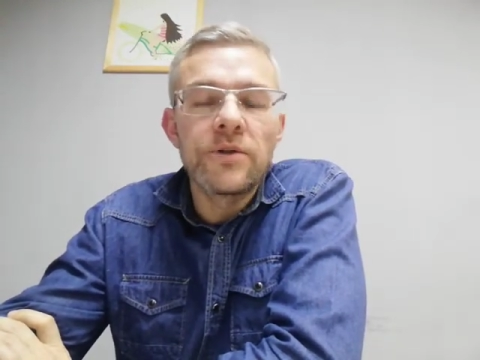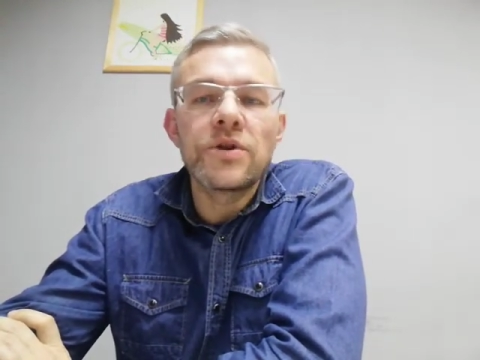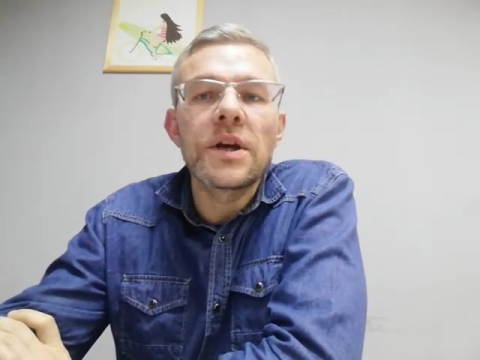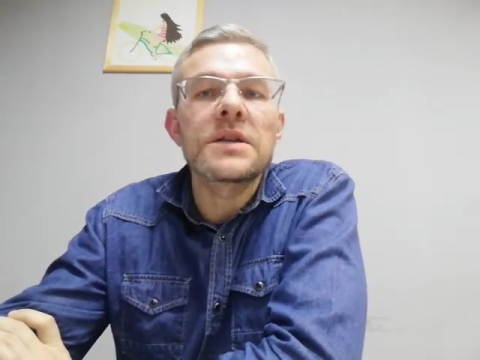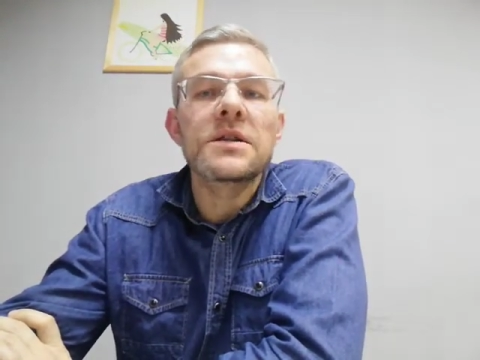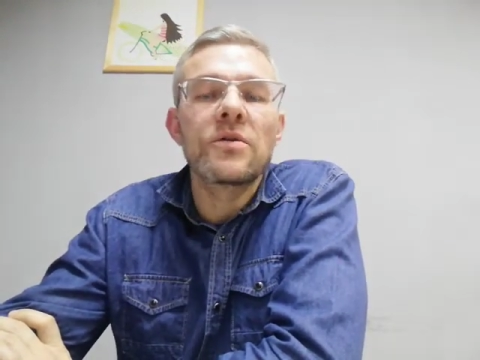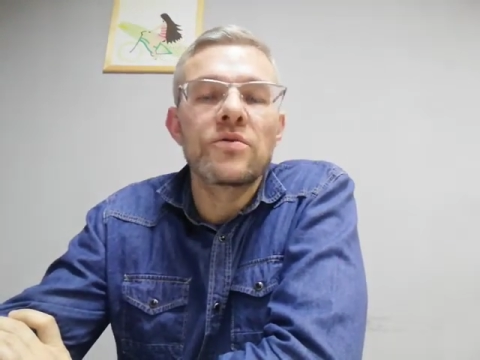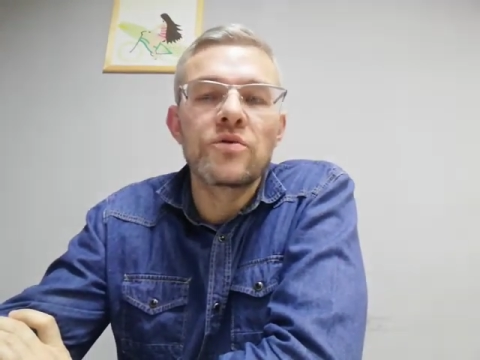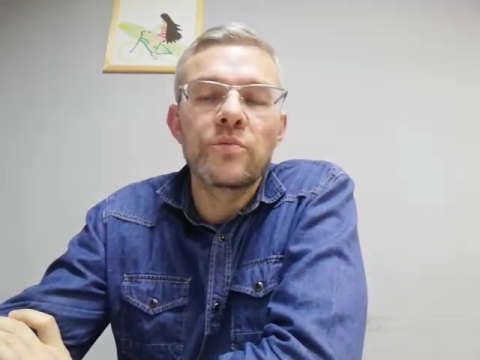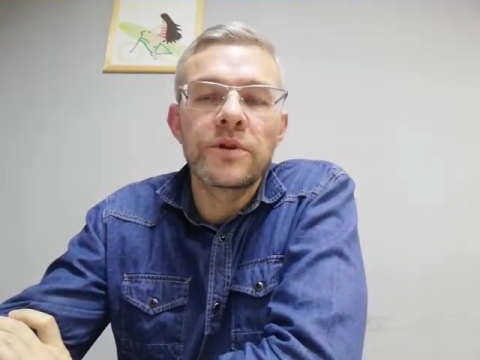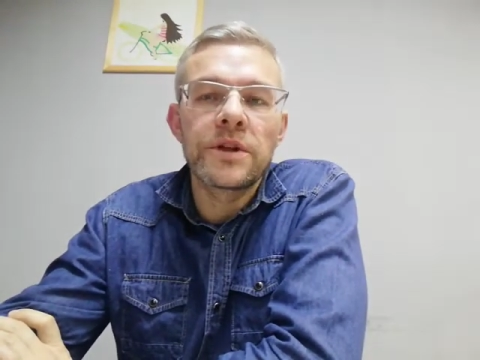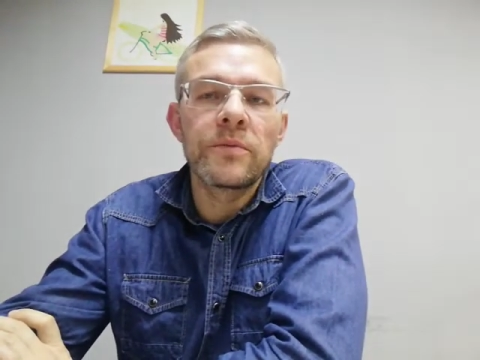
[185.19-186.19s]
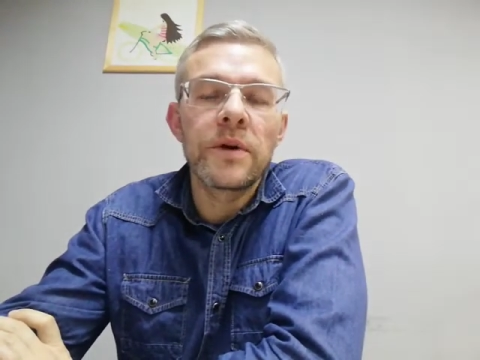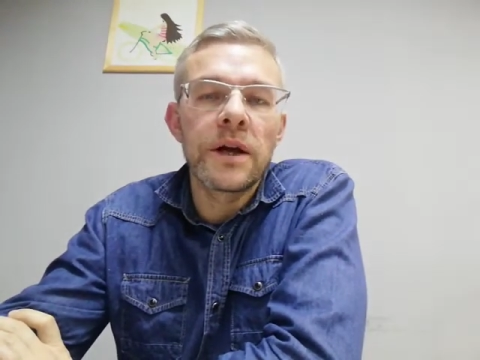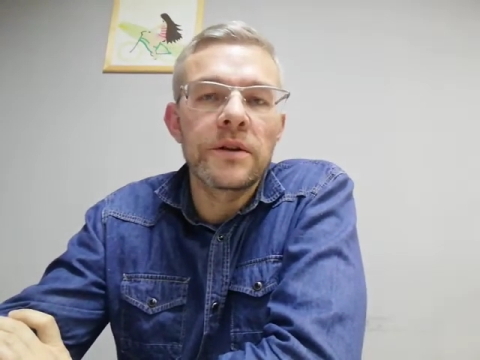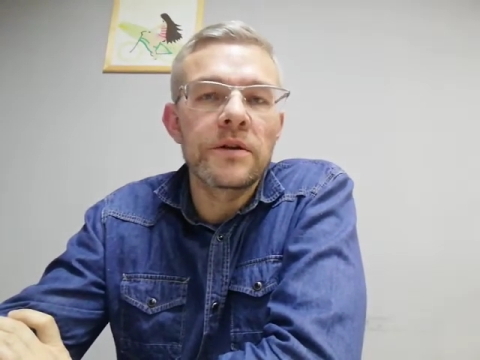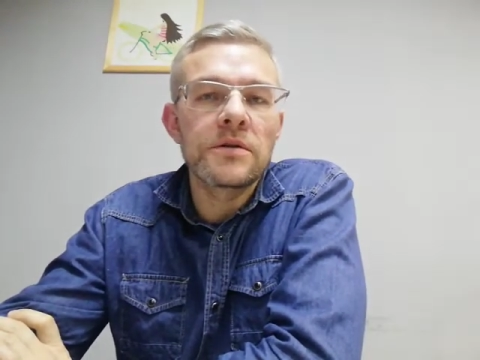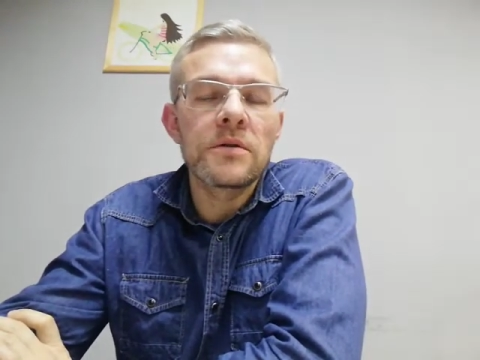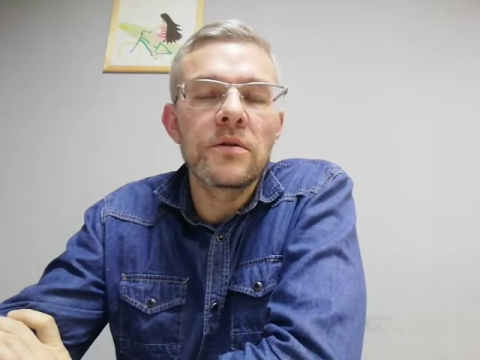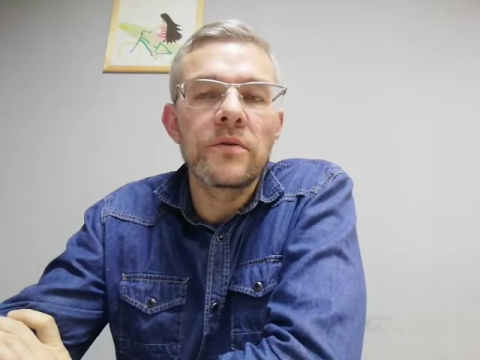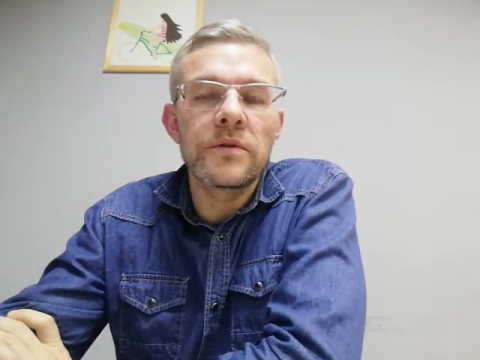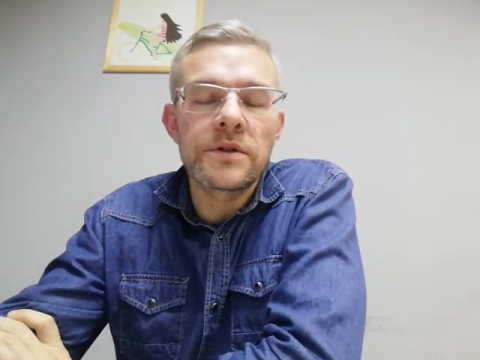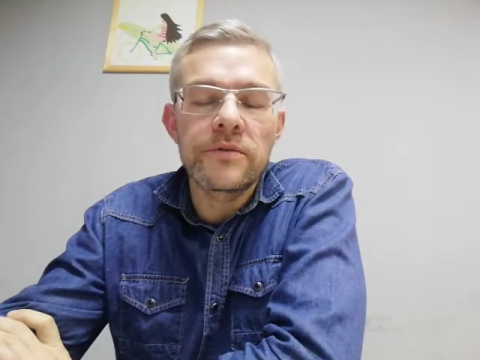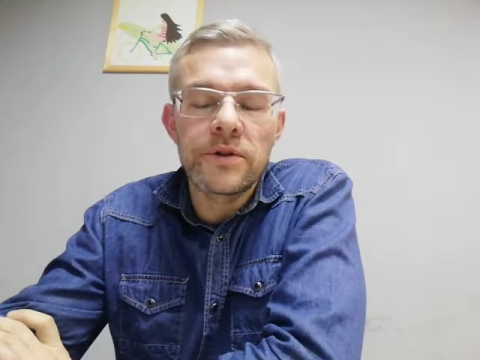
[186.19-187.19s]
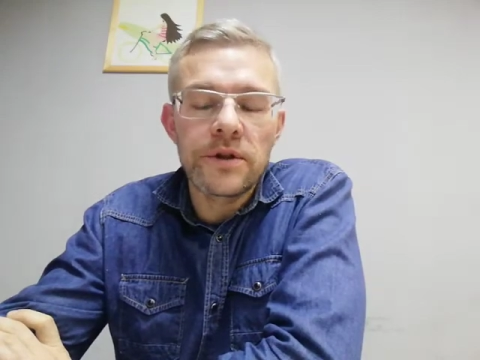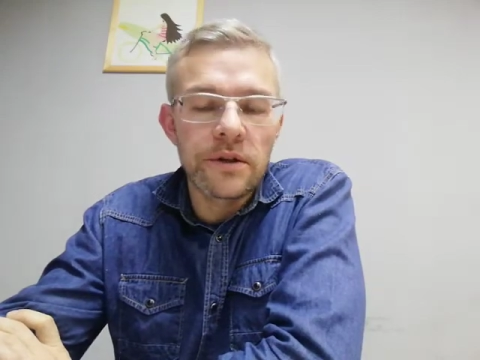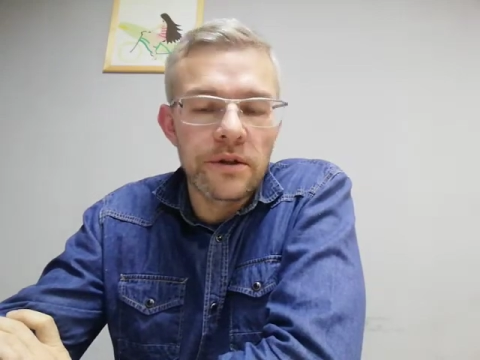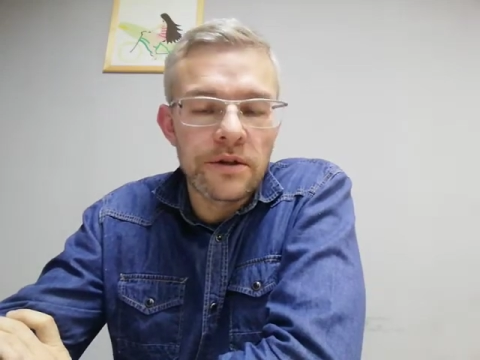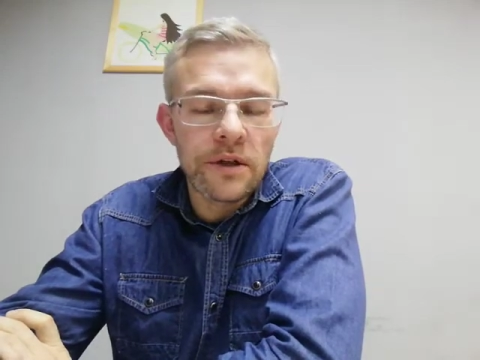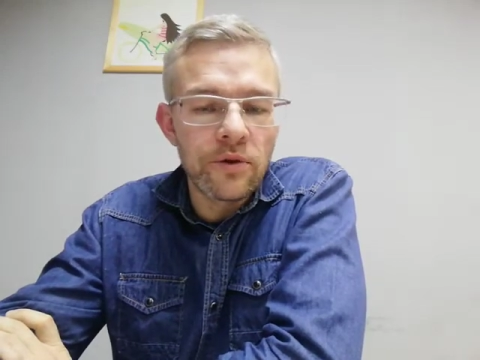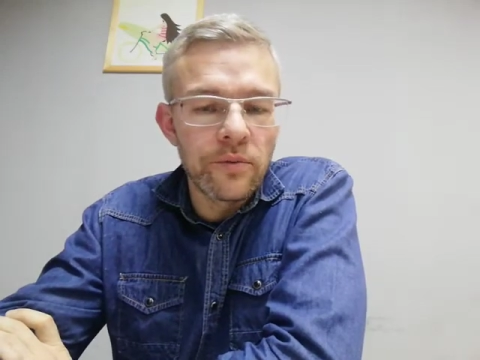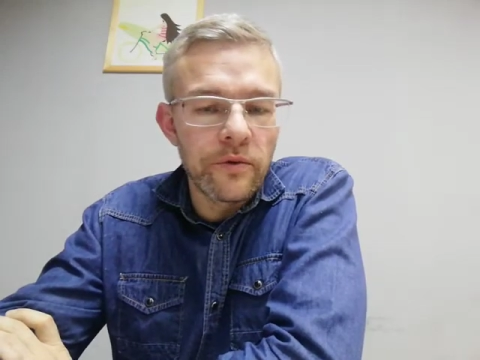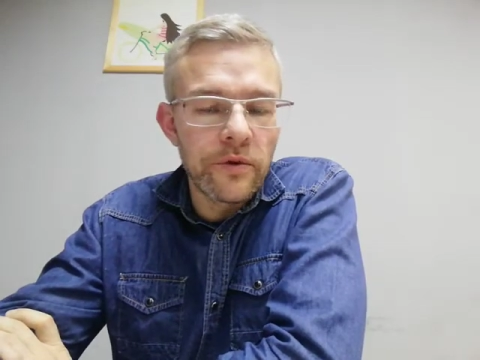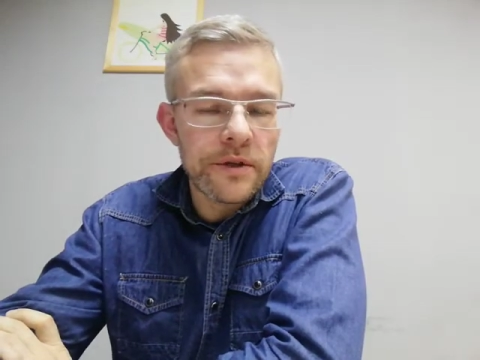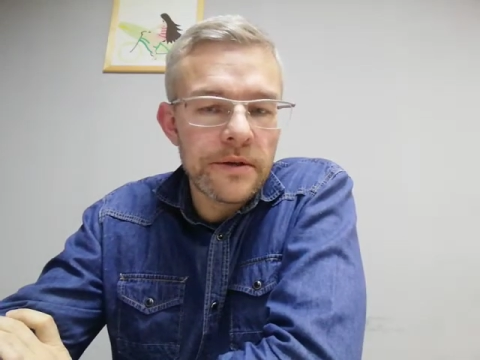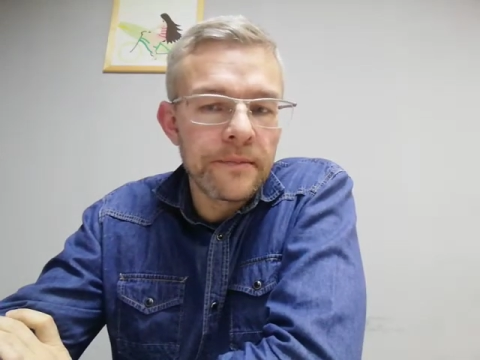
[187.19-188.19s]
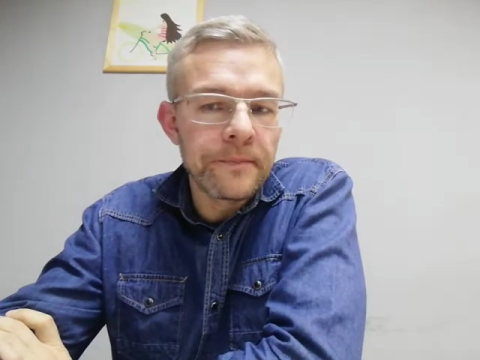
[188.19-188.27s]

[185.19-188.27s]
часто люди употребляют это слово, совершенно не задумываясь.